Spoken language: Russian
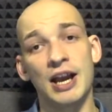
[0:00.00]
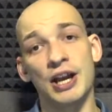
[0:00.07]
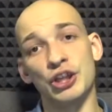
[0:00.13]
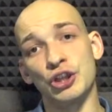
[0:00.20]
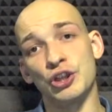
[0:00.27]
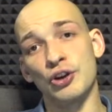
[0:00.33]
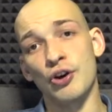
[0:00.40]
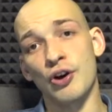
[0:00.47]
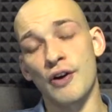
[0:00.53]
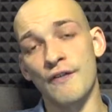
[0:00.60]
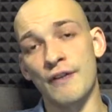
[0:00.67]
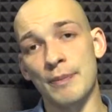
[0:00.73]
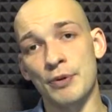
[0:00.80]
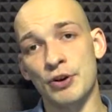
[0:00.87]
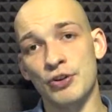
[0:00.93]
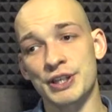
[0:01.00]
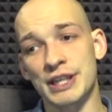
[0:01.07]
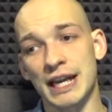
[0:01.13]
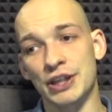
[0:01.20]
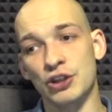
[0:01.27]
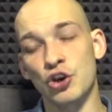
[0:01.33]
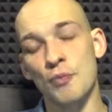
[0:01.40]
Но вопрос
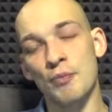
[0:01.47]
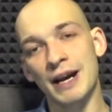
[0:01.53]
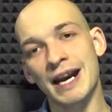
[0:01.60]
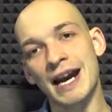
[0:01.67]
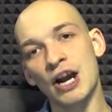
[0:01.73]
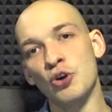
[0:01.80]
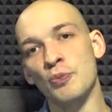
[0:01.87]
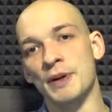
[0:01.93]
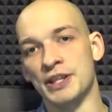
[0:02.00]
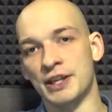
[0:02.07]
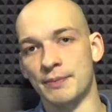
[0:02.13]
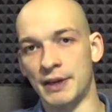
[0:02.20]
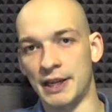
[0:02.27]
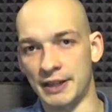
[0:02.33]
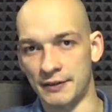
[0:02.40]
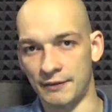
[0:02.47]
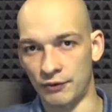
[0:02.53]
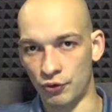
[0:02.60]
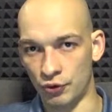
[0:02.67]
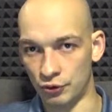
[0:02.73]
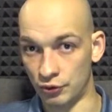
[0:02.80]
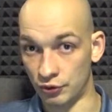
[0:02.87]
о том, как употреблять
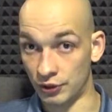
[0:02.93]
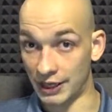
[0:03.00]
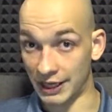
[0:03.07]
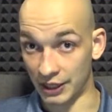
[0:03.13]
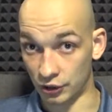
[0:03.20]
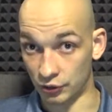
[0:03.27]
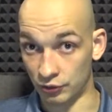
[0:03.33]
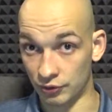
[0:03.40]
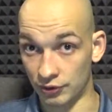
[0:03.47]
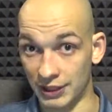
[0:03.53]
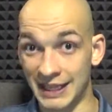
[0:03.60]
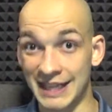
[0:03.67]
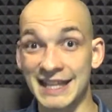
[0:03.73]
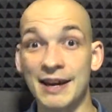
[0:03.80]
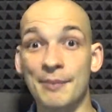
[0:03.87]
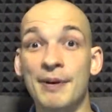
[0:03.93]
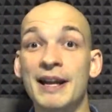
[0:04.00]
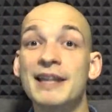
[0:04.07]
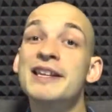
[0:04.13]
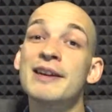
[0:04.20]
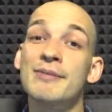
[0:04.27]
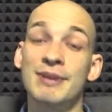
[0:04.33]
воду эту и
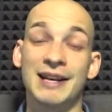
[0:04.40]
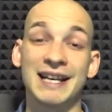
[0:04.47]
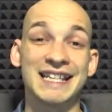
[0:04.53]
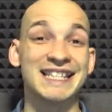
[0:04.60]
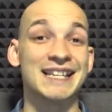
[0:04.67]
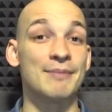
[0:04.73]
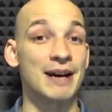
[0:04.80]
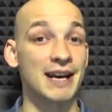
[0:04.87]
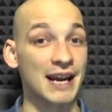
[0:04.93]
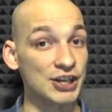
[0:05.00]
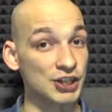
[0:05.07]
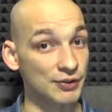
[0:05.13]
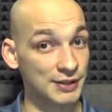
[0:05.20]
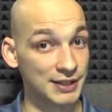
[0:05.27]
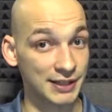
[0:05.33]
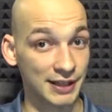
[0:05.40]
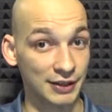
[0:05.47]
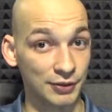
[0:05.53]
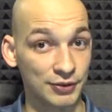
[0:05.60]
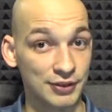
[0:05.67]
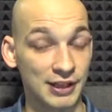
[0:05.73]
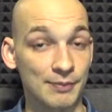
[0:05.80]
необходимо ли заморачиваться на
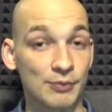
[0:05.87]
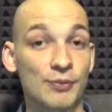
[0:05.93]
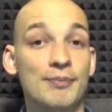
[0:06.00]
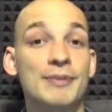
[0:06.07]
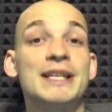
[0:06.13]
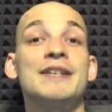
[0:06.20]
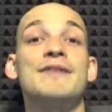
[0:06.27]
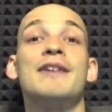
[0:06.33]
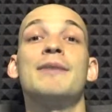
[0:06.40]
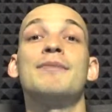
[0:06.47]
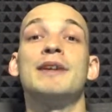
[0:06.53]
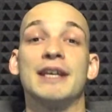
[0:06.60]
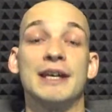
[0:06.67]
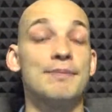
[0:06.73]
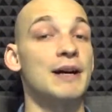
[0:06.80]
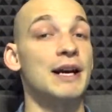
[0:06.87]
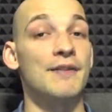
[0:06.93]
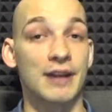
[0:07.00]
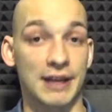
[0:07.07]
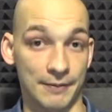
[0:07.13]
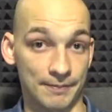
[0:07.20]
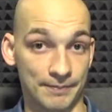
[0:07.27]
эту тему, мы с вами и
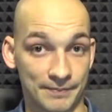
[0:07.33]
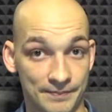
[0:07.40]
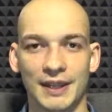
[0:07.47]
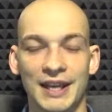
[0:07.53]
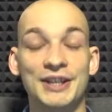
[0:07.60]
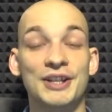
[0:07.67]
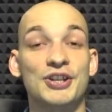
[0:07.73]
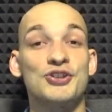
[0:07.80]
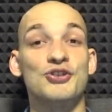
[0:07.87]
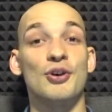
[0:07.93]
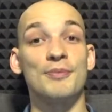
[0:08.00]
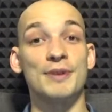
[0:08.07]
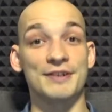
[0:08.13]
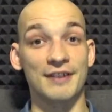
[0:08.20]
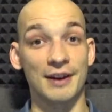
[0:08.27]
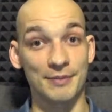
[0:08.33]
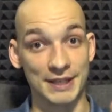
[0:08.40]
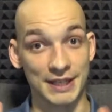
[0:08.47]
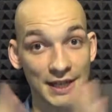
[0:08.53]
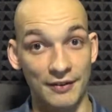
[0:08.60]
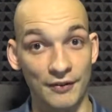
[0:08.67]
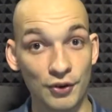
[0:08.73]
поговорим. И начнем мы с вами
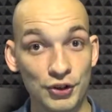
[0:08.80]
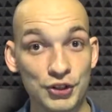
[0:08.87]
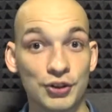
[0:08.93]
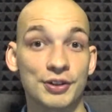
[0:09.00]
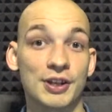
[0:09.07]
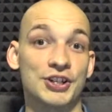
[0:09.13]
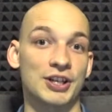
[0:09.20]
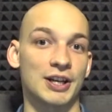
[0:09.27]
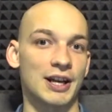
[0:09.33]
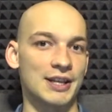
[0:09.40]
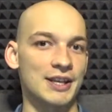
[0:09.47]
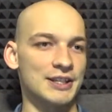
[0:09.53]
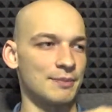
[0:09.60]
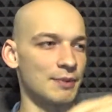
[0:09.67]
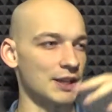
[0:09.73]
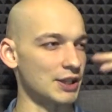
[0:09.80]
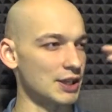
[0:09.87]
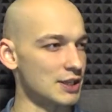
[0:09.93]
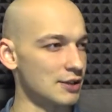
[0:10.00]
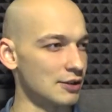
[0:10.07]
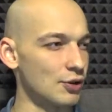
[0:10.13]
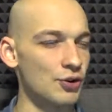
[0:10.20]
с того, что наш организм – это
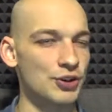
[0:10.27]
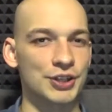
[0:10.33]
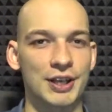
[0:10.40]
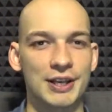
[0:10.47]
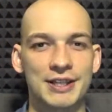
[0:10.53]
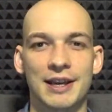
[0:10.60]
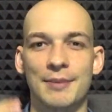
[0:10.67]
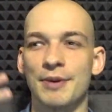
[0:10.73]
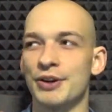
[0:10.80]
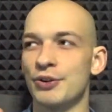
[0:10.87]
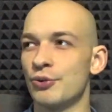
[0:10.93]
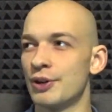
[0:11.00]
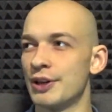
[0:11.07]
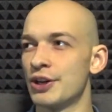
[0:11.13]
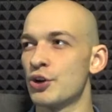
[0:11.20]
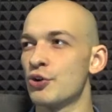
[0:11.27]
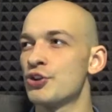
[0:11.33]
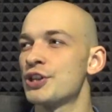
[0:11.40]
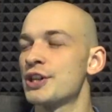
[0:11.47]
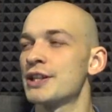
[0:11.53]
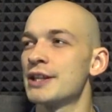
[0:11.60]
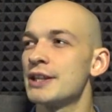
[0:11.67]
сложная
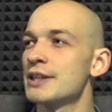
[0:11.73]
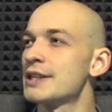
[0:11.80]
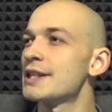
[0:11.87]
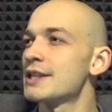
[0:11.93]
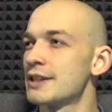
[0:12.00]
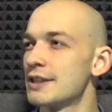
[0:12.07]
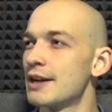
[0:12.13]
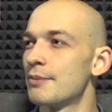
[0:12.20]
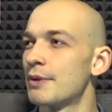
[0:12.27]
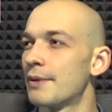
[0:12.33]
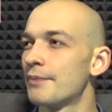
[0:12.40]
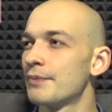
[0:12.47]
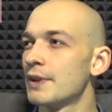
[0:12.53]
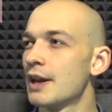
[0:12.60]
саморегулирующаяся система,